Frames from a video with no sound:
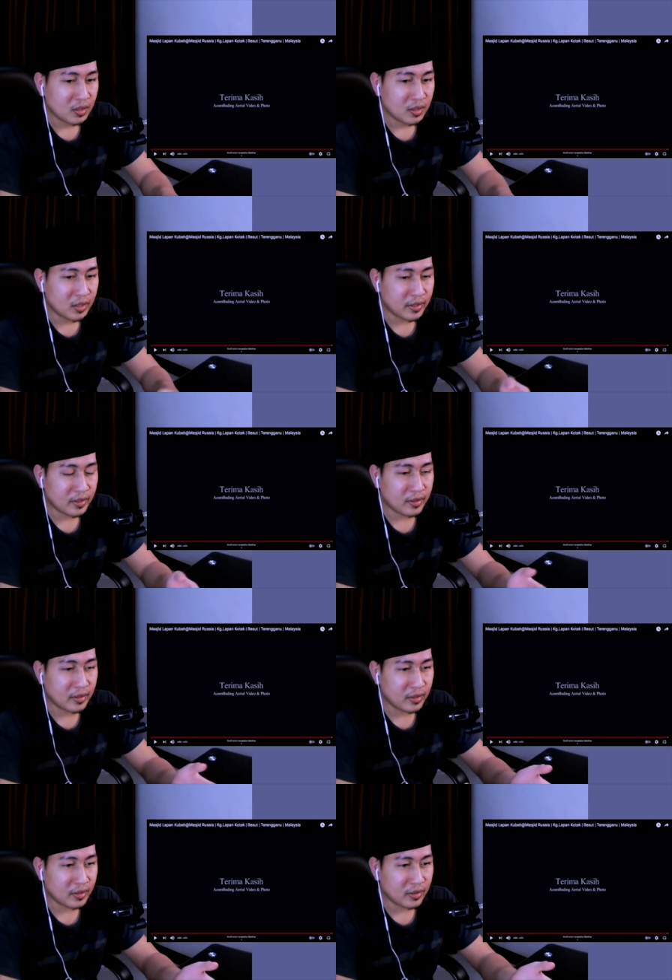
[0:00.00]
La
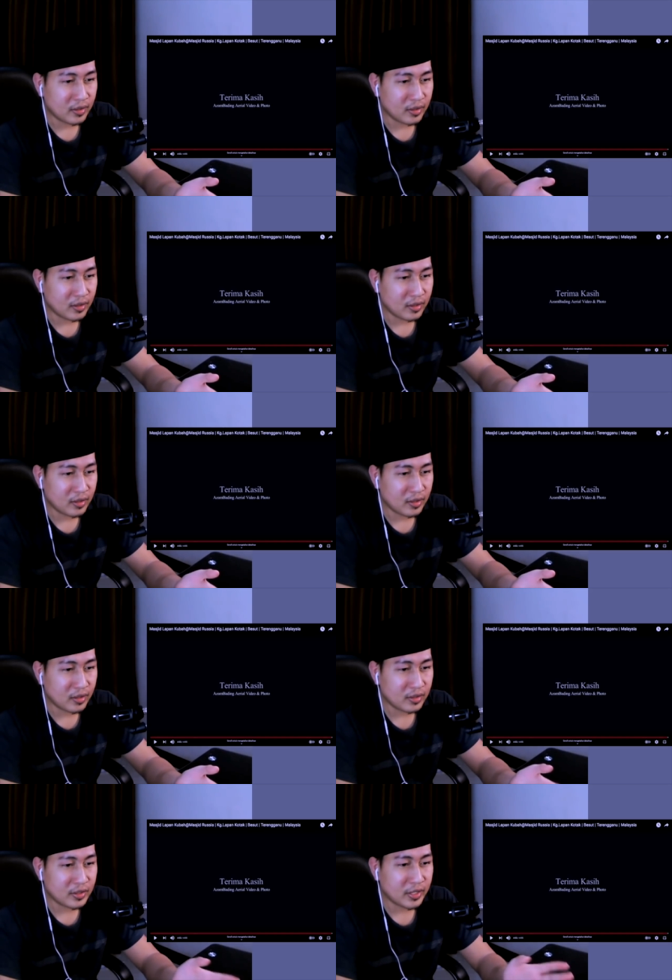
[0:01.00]
ilaha
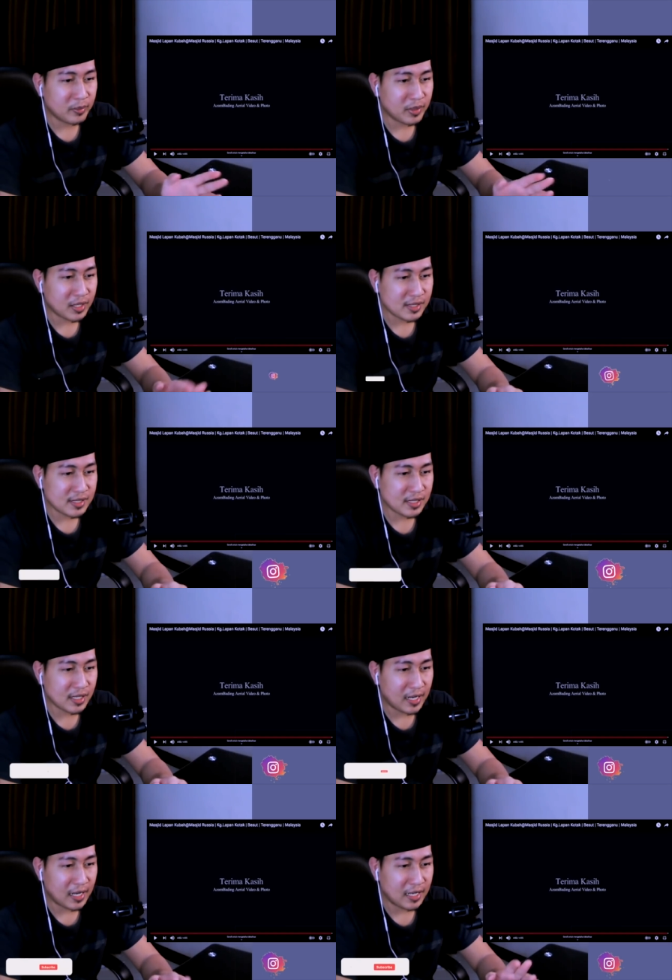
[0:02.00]
illallah Terima
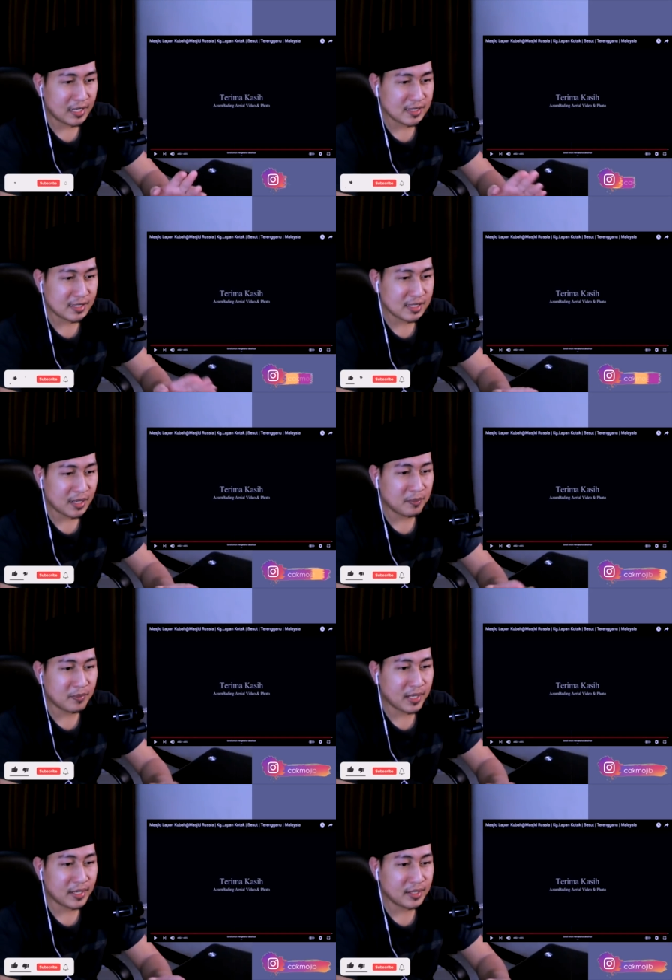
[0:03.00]
kasih Azam
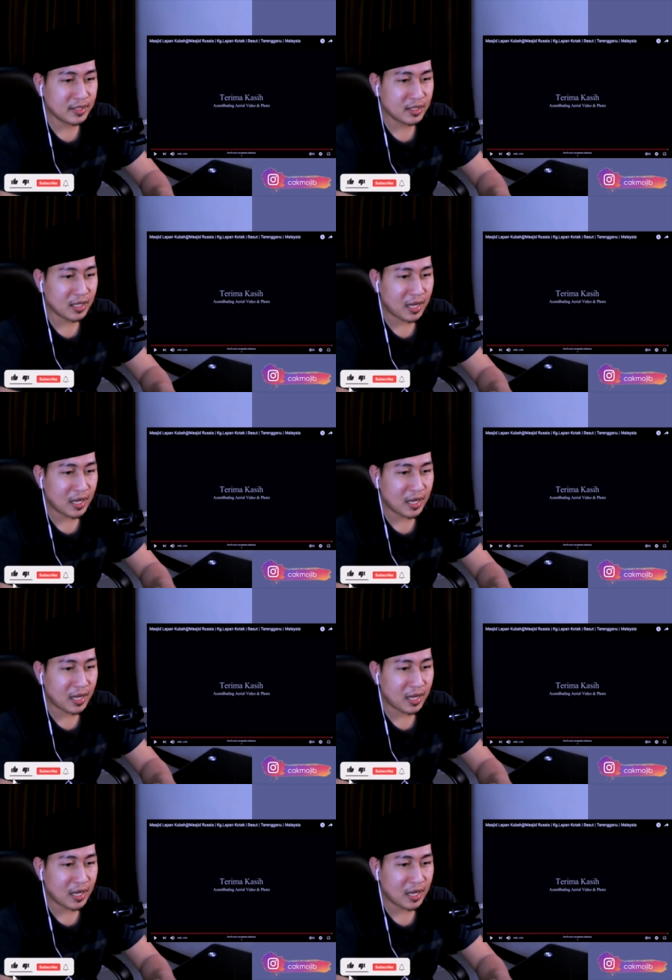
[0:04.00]
Bading